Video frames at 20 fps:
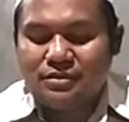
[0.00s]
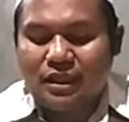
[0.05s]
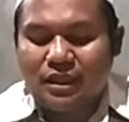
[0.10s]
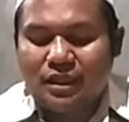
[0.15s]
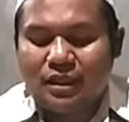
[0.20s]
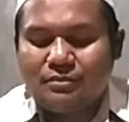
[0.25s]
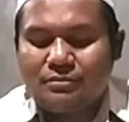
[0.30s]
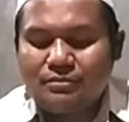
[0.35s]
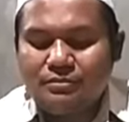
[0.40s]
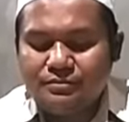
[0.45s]

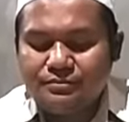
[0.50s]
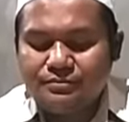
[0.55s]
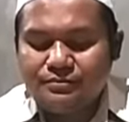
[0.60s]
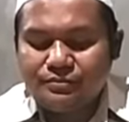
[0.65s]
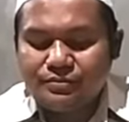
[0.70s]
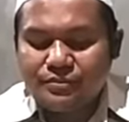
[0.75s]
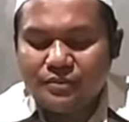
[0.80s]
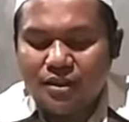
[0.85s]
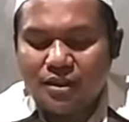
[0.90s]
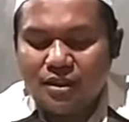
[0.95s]

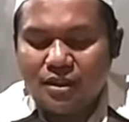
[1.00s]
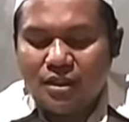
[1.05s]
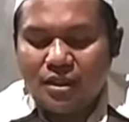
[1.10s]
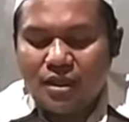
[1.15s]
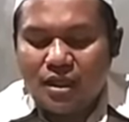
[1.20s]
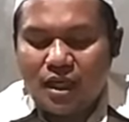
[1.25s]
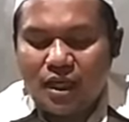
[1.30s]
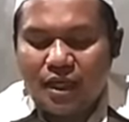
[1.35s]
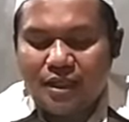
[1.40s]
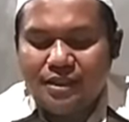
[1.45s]

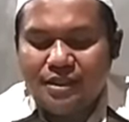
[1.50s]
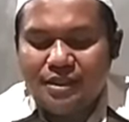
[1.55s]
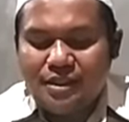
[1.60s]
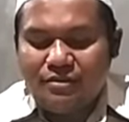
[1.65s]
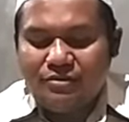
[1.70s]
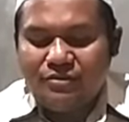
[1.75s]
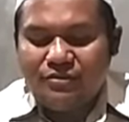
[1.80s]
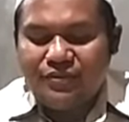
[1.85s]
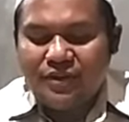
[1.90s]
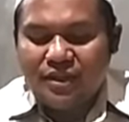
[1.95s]
6
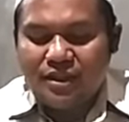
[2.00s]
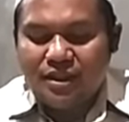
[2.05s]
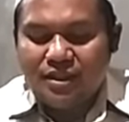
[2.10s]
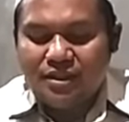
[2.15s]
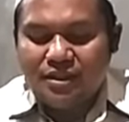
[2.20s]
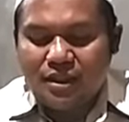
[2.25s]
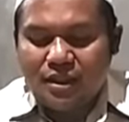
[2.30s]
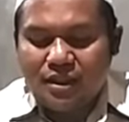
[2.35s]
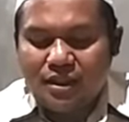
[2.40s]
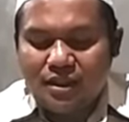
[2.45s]
ayyan
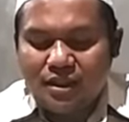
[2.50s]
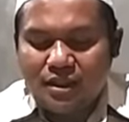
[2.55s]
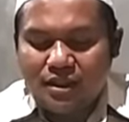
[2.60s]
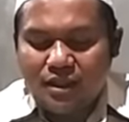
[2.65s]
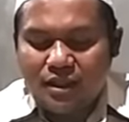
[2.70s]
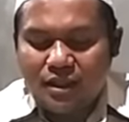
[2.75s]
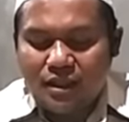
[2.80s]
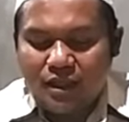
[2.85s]
faridal